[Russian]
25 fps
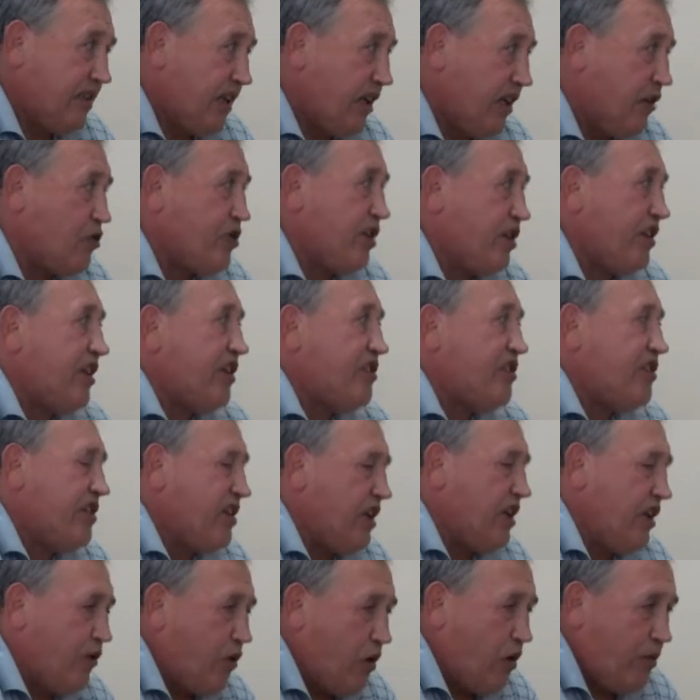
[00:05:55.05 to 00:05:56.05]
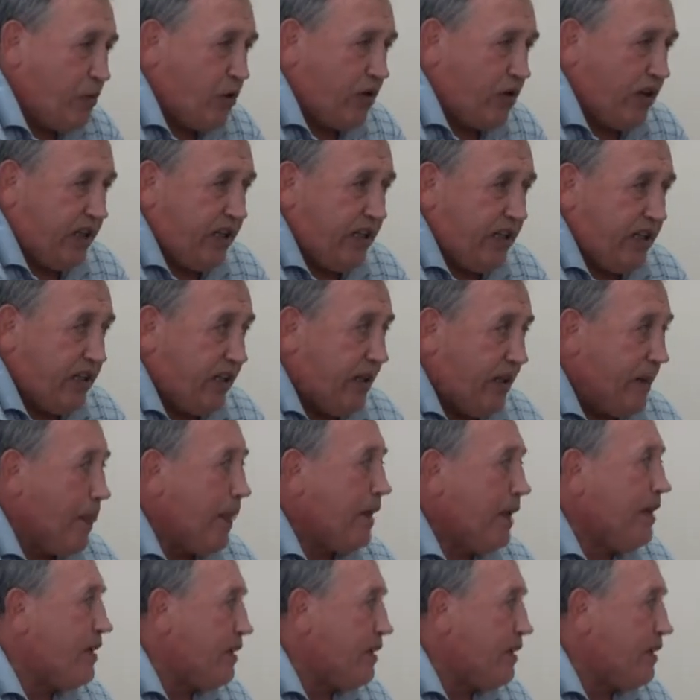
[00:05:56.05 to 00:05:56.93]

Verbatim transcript: я уже даже не говорю об Украине,